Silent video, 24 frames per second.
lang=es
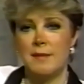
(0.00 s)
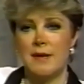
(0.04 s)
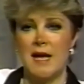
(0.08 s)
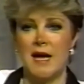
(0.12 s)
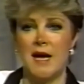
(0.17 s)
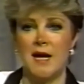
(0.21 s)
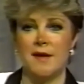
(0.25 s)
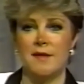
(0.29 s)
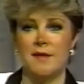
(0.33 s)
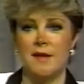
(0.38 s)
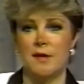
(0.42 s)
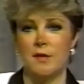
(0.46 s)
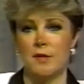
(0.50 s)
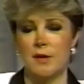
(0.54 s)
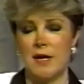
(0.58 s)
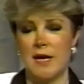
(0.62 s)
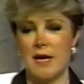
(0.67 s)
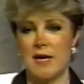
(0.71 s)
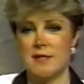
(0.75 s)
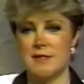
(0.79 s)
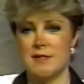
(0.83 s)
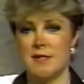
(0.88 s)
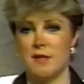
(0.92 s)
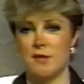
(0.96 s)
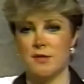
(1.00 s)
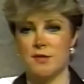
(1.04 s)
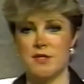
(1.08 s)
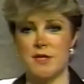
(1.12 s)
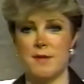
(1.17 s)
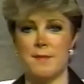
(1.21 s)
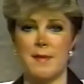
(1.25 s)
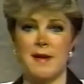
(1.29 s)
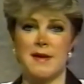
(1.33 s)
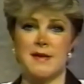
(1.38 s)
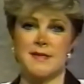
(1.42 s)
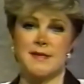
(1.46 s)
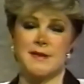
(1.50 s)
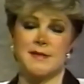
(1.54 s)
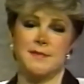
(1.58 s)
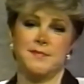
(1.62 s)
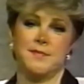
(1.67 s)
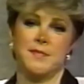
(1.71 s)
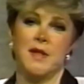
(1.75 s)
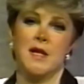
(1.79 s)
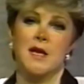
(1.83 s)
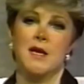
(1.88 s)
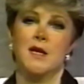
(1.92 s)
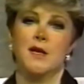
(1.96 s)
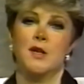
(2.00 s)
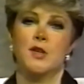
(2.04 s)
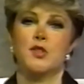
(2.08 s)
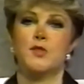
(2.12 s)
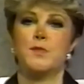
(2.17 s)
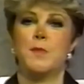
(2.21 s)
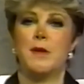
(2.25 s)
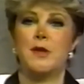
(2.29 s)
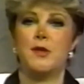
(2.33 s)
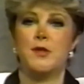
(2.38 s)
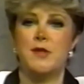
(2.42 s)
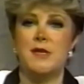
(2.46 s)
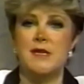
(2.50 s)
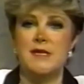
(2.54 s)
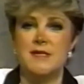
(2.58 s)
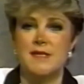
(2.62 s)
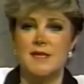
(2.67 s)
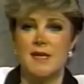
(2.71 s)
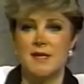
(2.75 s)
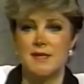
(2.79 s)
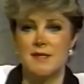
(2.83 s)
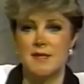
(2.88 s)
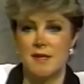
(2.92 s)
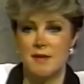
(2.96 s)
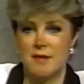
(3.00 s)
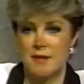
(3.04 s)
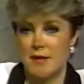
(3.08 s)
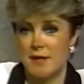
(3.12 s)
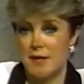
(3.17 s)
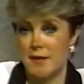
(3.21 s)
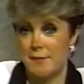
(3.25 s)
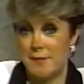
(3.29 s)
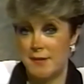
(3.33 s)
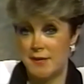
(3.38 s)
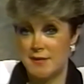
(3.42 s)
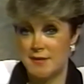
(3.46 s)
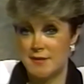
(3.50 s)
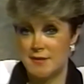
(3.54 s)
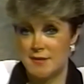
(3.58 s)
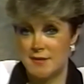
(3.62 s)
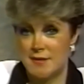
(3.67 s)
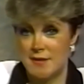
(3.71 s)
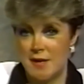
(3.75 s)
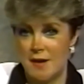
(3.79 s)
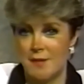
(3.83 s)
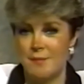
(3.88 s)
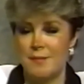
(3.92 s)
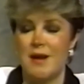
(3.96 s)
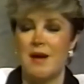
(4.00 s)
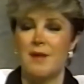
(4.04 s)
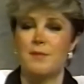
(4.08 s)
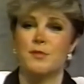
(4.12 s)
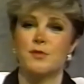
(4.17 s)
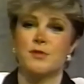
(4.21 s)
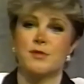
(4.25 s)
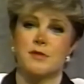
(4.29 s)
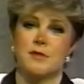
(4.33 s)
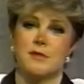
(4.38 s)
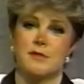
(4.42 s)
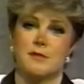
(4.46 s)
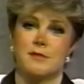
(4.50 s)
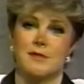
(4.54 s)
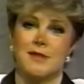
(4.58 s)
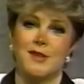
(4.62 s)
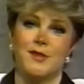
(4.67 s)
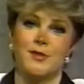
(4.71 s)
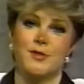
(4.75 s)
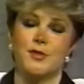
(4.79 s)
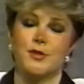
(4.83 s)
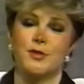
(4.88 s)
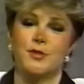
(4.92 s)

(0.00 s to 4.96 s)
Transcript: a hablar de lo que hacen los demás los periodistas rara vez hablamos de